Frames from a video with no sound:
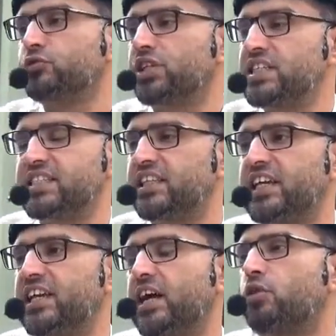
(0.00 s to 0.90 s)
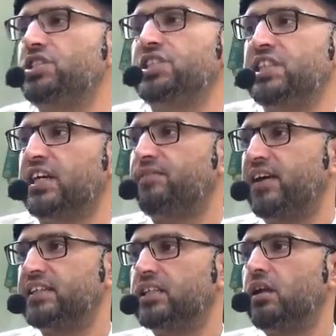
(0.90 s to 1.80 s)
उनकी ज़िंदगी का कोई जीने का
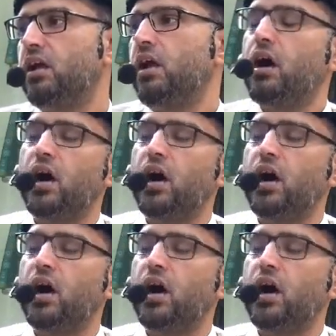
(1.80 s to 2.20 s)
फ़ायदा नहीं